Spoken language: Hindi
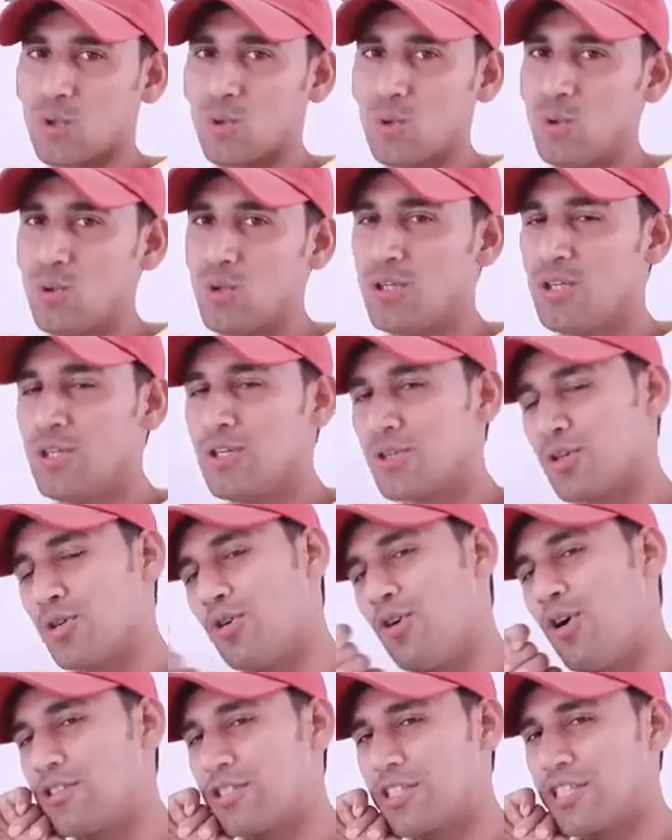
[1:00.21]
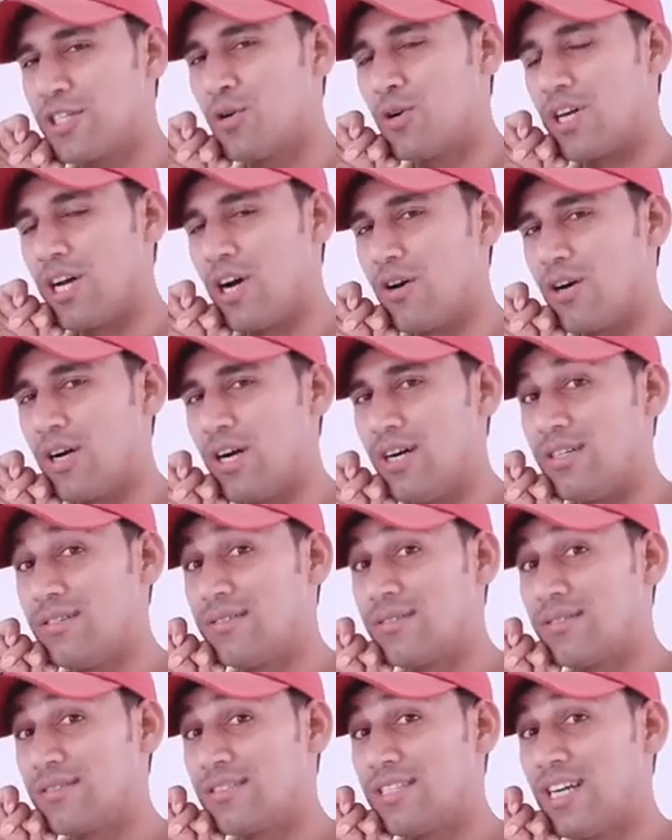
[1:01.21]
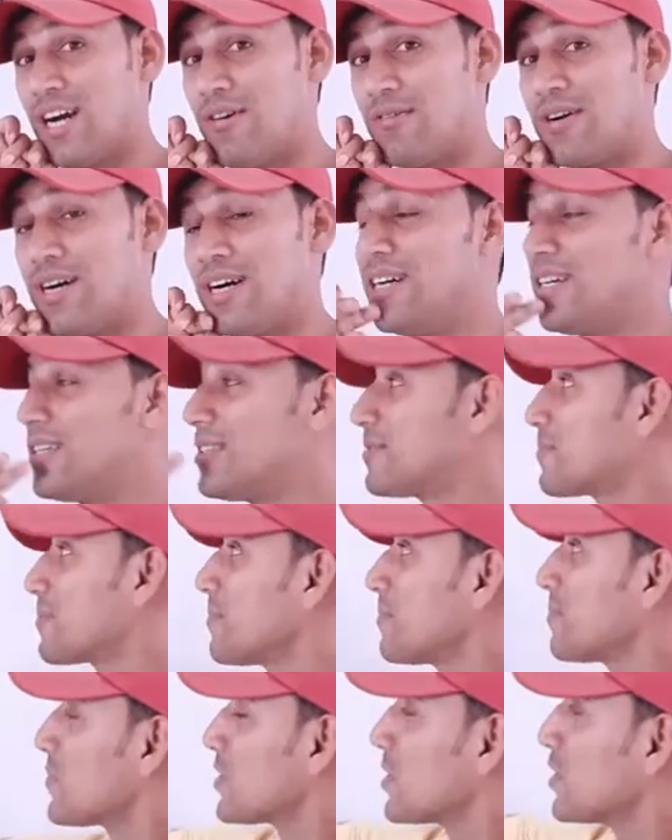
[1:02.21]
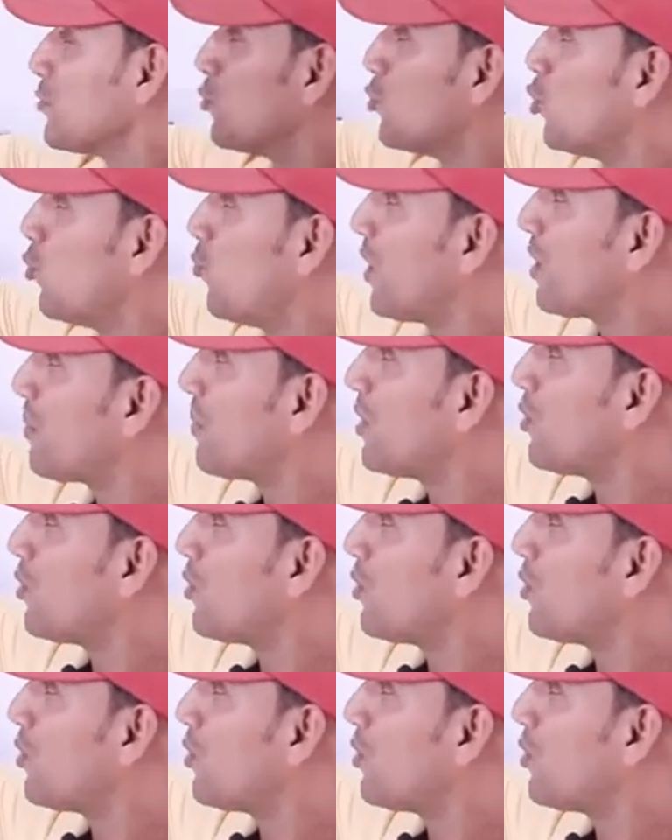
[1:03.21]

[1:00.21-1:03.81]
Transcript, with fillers: दूँ तो गौर से देखो क्या होगा क्या होगा ऊपर में